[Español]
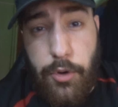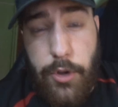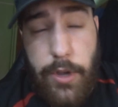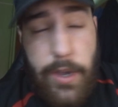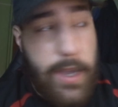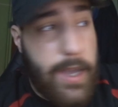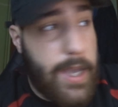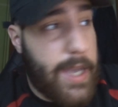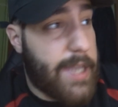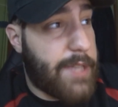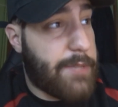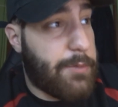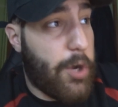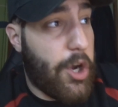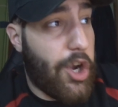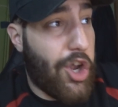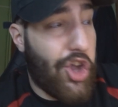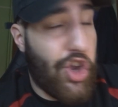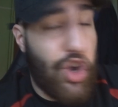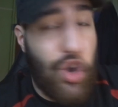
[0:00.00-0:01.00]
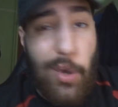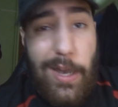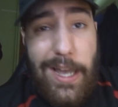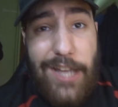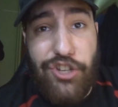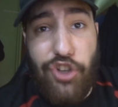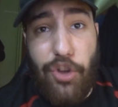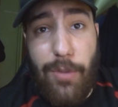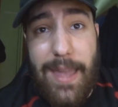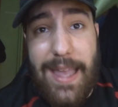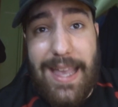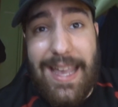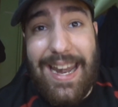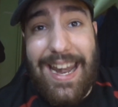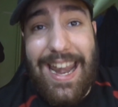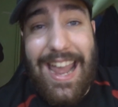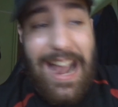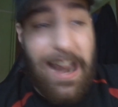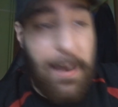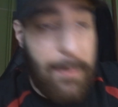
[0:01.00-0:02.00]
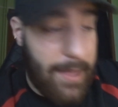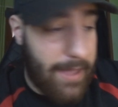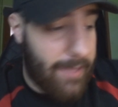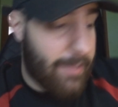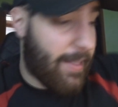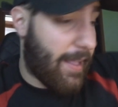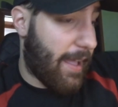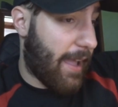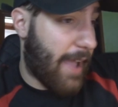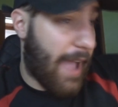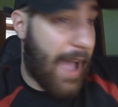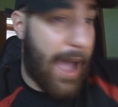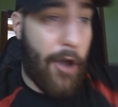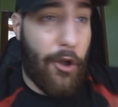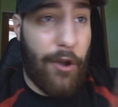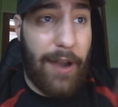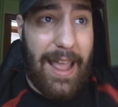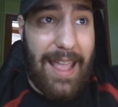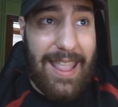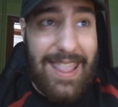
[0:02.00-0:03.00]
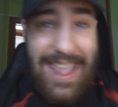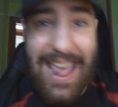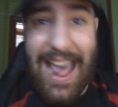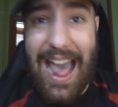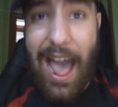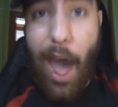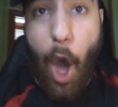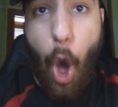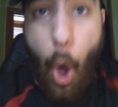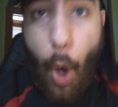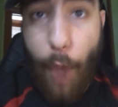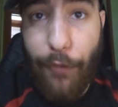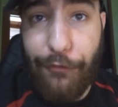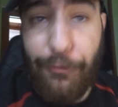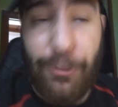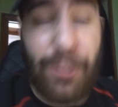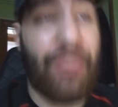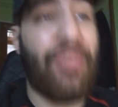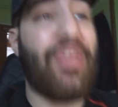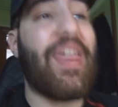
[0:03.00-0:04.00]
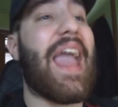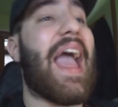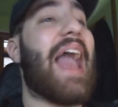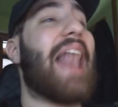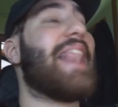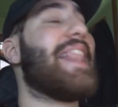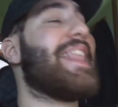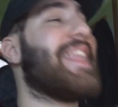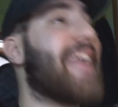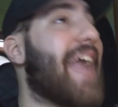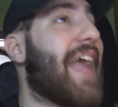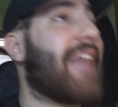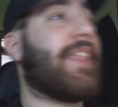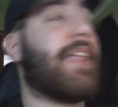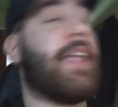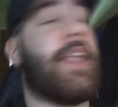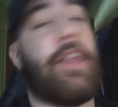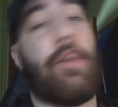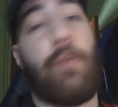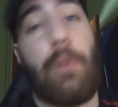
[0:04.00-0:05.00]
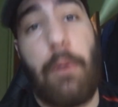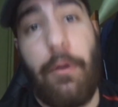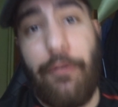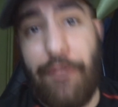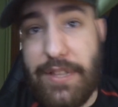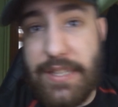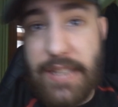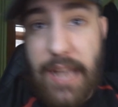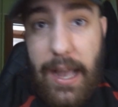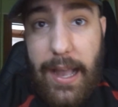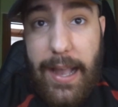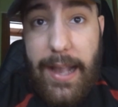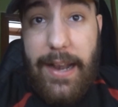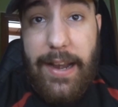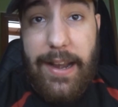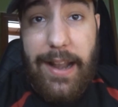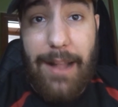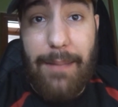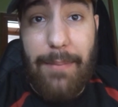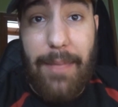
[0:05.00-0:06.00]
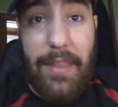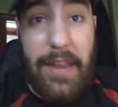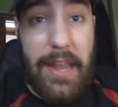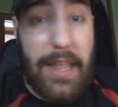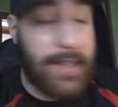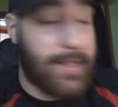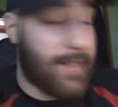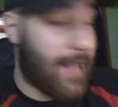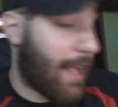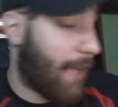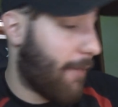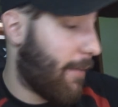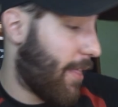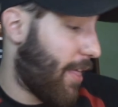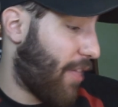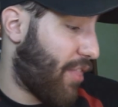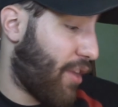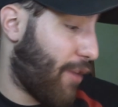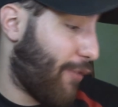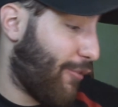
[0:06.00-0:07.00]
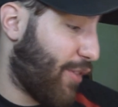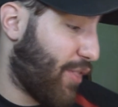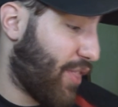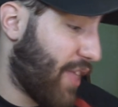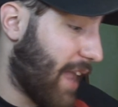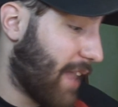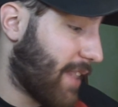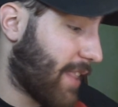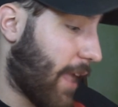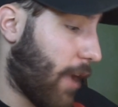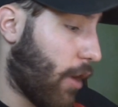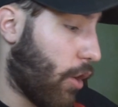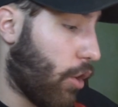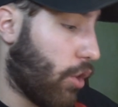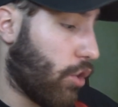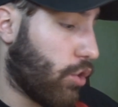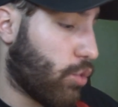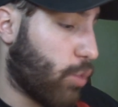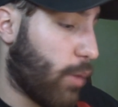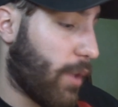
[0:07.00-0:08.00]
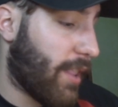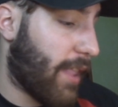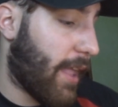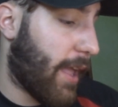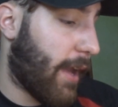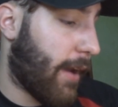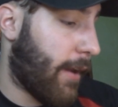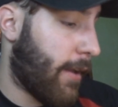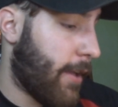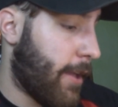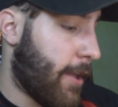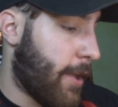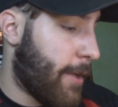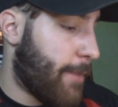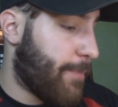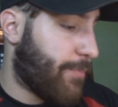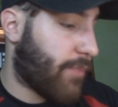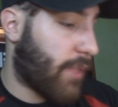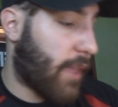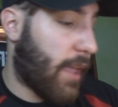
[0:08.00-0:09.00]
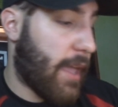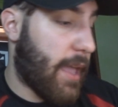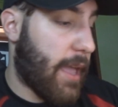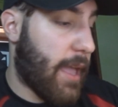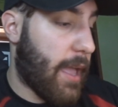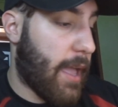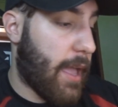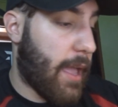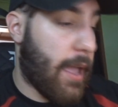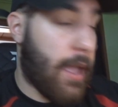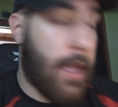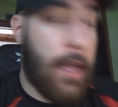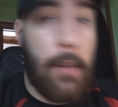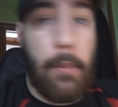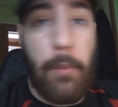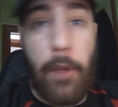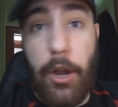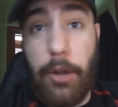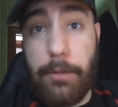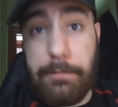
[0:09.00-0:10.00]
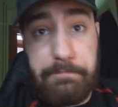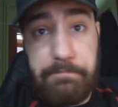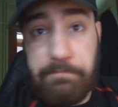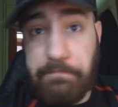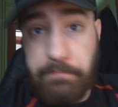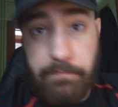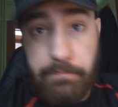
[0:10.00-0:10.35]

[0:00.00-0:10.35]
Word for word: Pues bueno, Lucas Jovic realmente ahora ya oficial, ya tiene nuevo fichaje el Real Madrid, se acaba de hacer oficial, tengo el Twitter, eh, bueno,